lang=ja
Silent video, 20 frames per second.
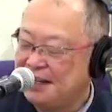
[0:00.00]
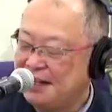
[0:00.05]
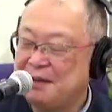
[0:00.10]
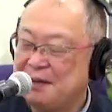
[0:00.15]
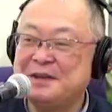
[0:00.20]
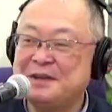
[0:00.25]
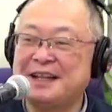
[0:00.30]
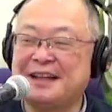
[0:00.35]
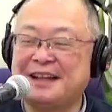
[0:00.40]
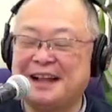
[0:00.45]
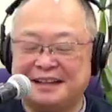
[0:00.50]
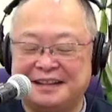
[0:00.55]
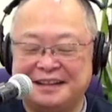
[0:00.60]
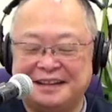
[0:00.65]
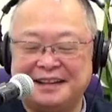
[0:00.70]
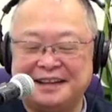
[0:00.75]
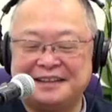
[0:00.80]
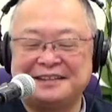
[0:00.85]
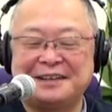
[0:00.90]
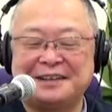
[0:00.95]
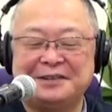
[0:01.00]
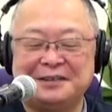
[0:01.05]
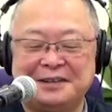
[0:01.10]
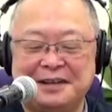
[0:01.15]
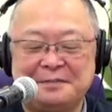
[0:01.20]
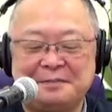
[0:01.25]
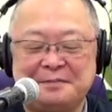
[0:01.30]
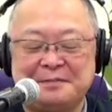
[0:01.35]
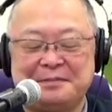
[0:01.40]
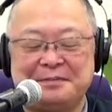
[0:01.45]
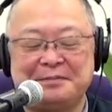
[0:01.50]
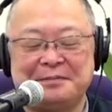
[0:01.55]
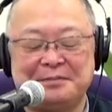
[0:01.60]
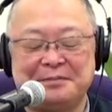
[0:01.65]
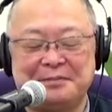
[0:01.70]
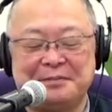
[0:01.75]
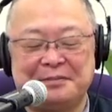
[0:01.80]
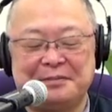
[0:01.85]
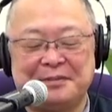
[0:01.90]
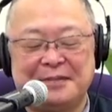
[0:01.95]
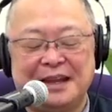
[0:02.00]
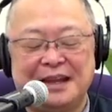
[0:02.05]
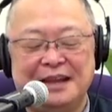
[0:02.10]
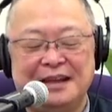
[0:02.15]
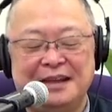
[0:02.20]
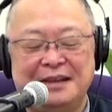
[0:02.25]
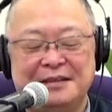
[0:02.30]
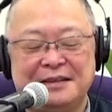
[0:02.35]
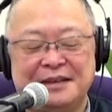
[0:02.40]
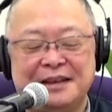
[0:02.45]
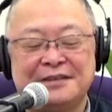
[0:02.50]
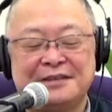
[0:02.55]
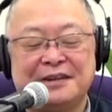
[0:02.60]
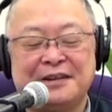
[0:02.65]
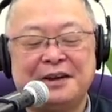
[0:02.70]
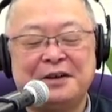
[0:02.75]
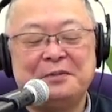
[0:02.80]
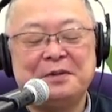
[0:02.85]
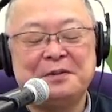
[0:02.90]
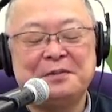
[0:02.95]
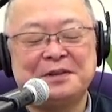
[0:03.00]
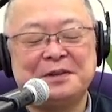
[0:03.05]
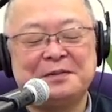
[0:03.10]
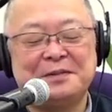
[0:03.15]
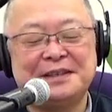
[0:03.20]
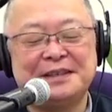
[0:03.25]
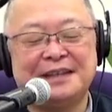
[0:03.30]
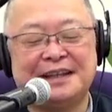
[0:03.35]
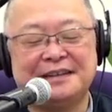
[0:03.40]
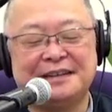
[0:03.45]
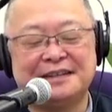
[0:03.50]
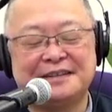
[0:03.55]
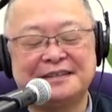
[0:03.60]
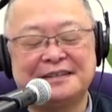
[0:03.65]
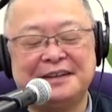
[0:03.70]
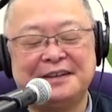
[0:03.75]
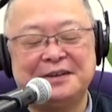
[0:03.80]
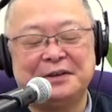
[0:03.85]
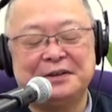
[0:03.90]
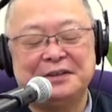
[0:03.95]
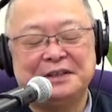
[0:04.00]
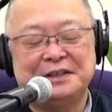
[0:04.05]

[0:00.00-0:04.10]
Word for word: 見てたんですけどね、うん、最初から思い持って見てたんですけど、